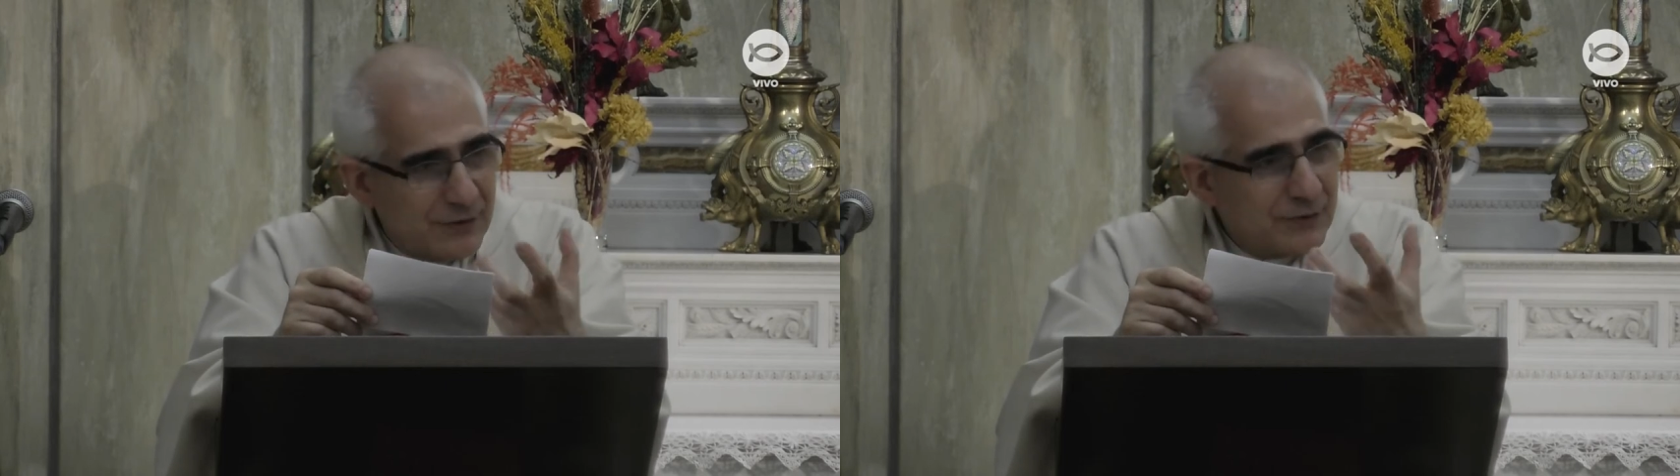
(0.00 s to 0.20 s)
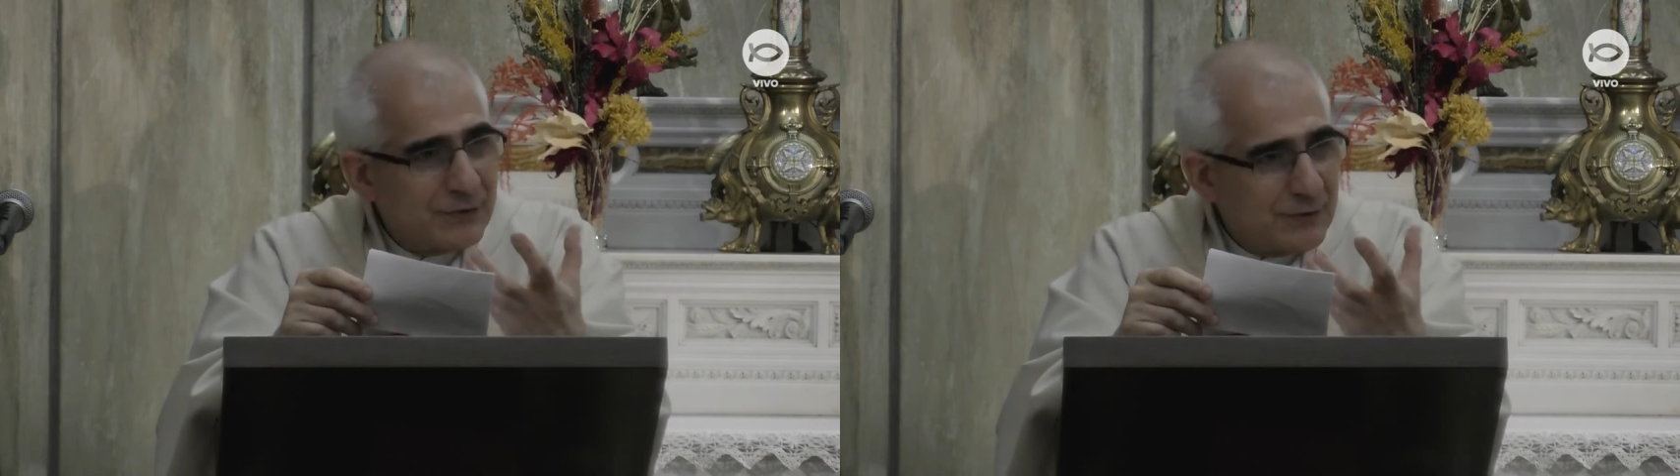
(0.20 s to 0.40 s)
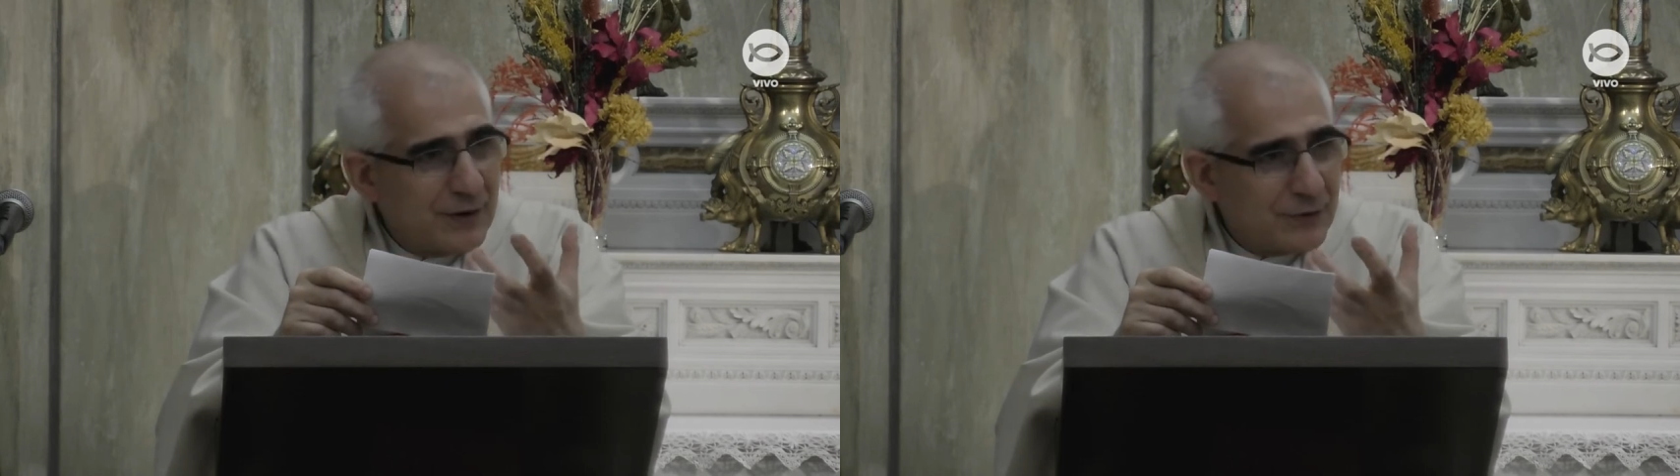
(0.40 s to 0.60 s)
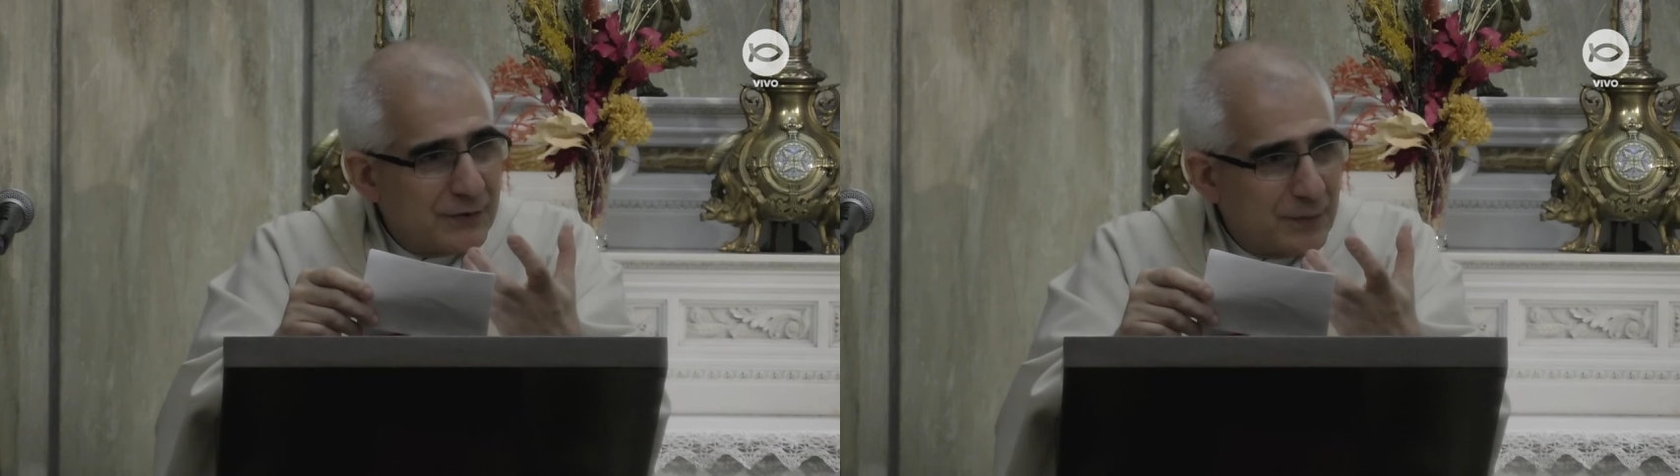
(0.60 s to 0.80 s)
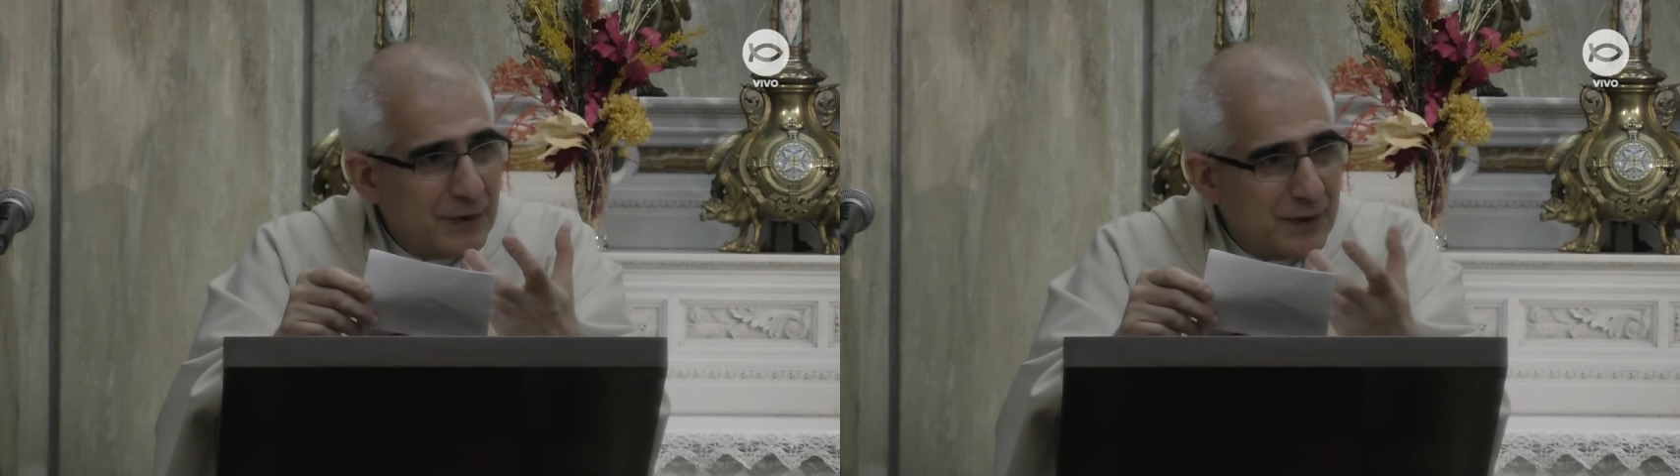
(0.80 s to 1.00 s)
Eso es una
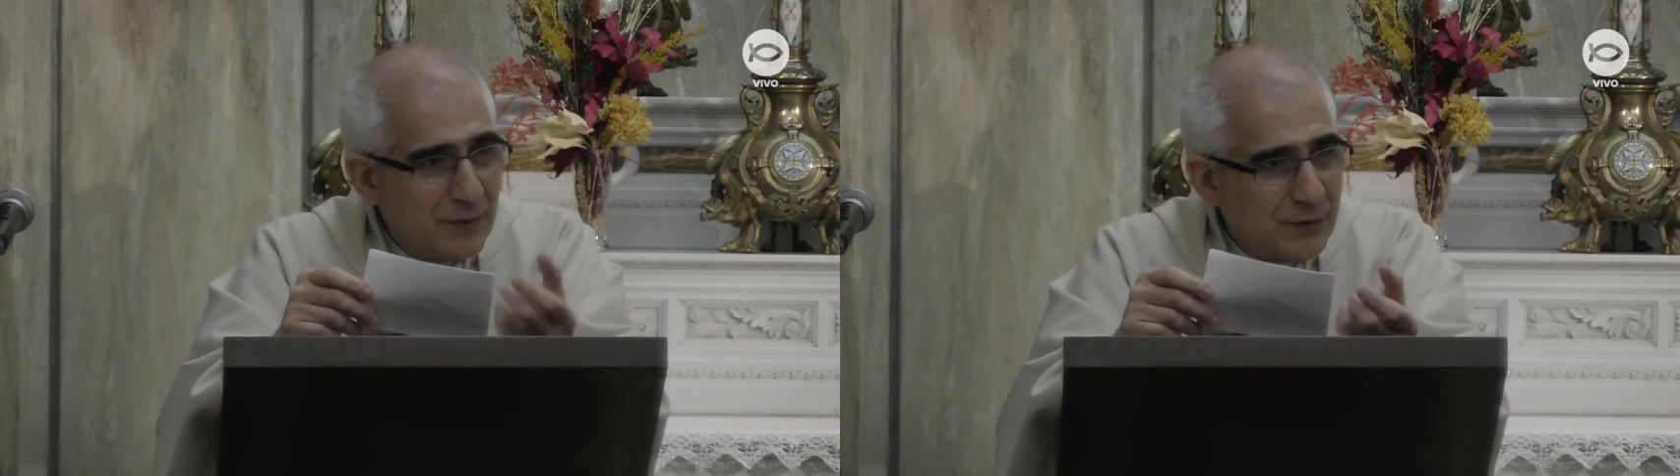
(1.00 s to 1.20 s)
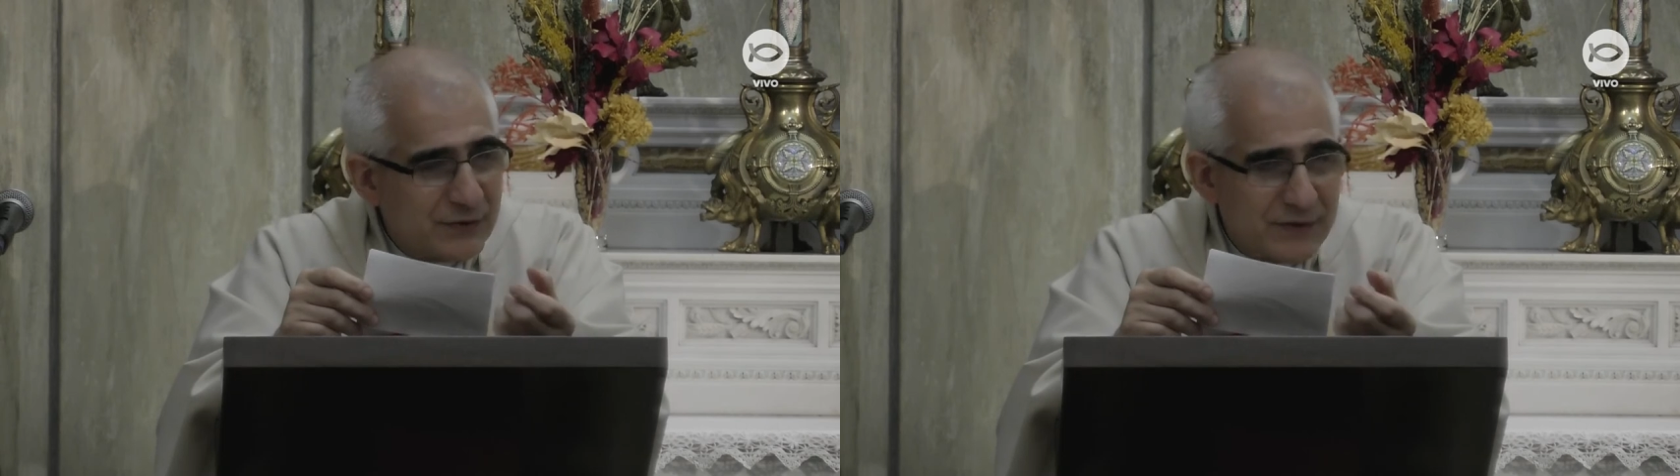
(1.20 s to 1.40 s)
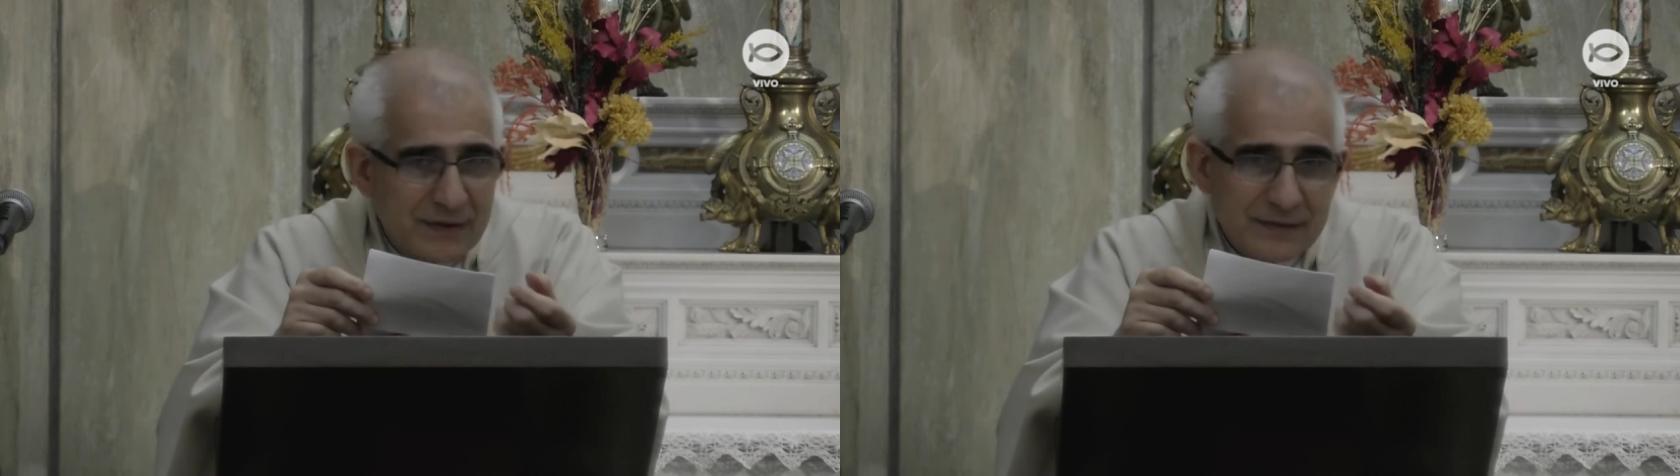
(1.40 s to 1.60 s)
cosa muy hermosa.